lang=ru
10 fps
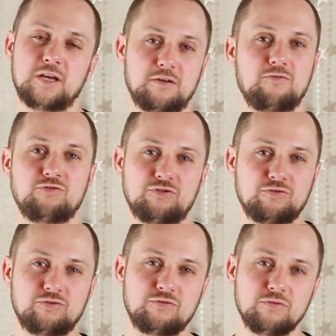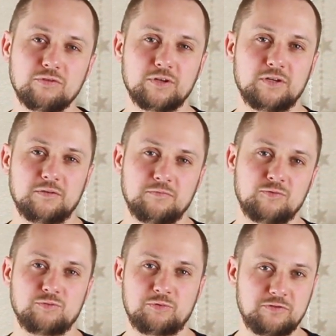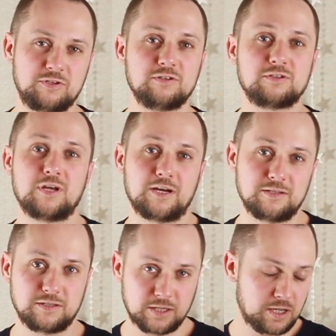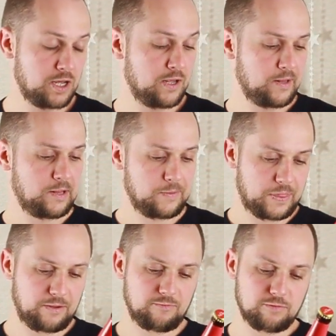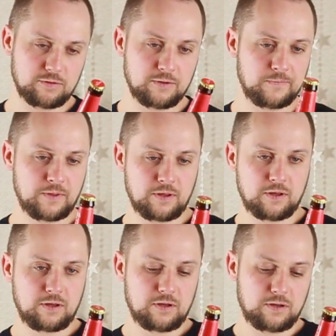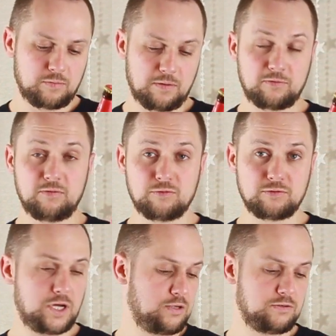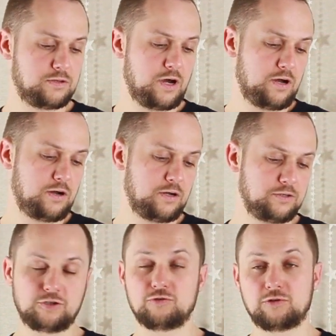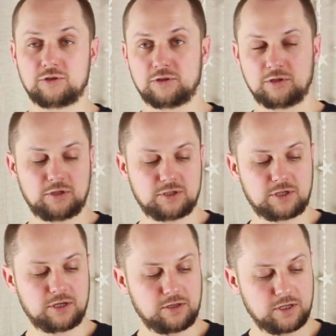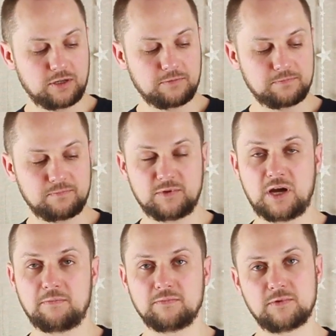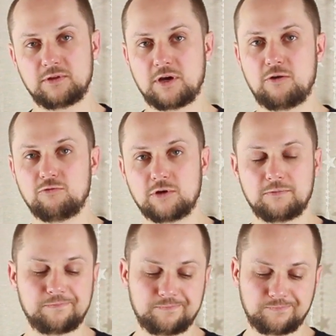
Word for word: очень-очень долго может привести к старости. Вот. Попробую, да? Да, еще раз, это Эстрелла Дам Даура.